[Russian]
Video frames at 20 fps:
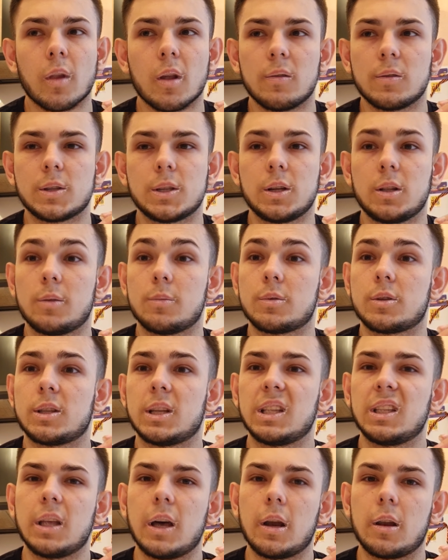В целом
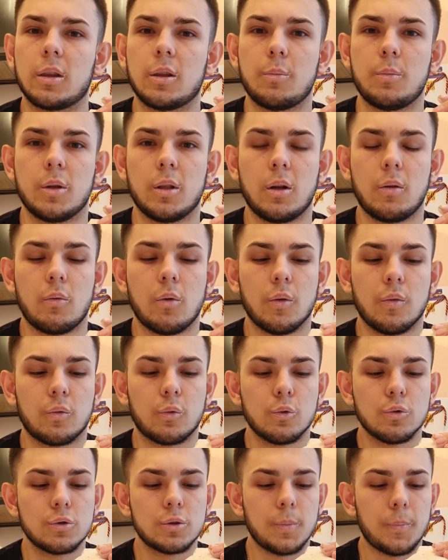стандартный меловой
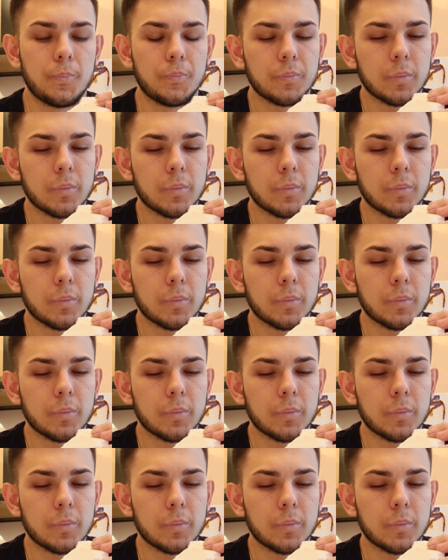вкус.